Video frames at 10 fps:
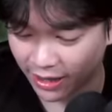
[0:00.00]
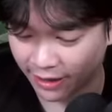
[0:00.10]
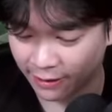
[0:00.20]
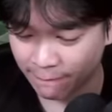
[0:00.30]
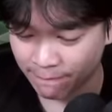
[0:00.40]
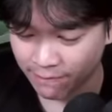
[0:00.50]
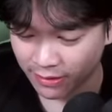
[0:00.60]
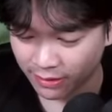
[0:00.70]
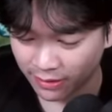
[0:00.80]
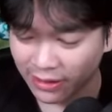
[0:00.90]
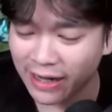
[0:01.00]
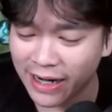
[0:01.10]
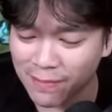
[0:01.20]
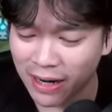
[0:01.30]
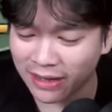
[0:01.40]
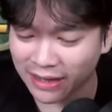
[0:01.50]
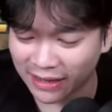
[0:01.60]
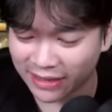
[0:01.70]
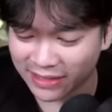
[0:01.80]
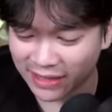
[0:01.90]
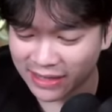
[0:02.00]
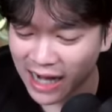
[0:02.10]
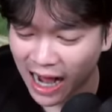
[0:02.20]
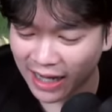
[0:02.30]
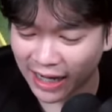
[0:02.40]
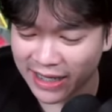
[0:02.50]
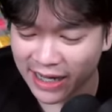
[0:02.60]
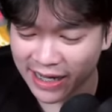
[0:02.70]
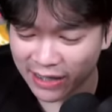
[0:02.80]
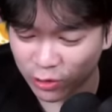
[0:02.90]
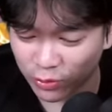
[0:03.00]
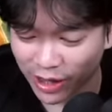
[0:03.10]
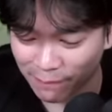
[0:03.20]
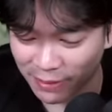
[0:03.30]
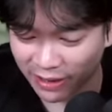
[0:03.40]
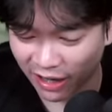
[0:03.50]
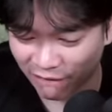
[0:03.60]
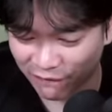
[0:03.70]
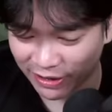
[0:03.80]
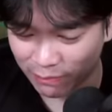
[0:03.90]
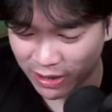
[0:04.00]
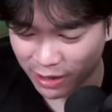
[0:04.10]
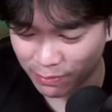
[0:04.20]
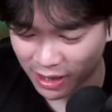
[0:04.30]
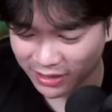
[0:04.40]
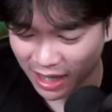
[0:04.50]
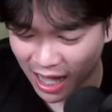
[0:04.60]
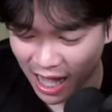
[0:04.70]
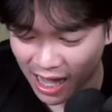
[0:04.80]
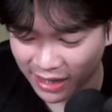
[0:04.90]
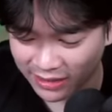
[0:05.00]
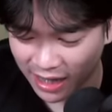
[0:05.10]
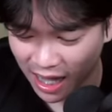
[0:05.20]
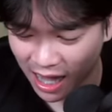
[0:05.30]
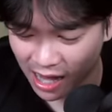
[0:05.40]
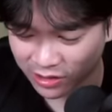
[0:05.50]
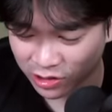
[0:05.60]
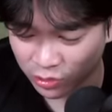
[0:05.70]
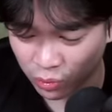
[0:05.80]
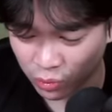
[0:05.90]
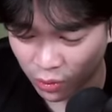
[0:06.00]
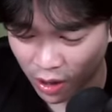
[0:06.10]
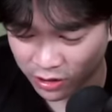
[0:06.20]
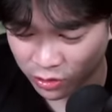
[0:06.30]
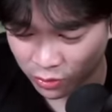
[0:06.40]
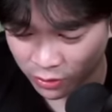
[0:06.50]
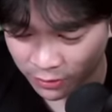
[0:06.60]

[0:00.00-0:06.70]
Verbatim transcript: ya. Ini malah ganti sedang. Kayaknya itu deh yang bikin efeknya jadi biasa aja. Asu, asu.